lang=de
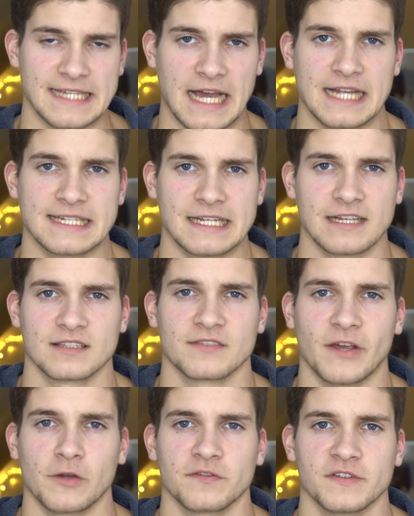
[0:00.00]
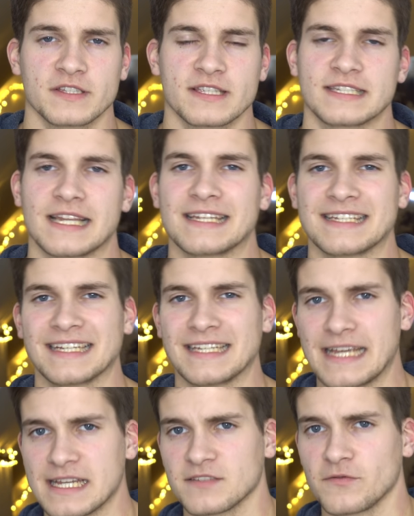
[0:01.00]
die ATR 42 dann ihren
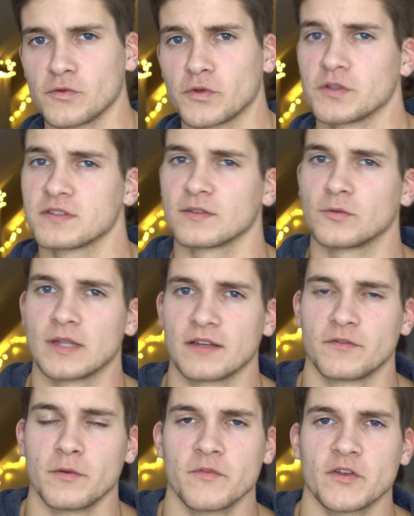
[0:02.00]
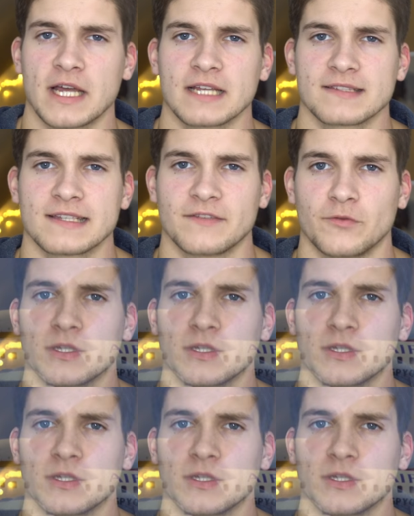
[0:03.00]
Erstflug. 1985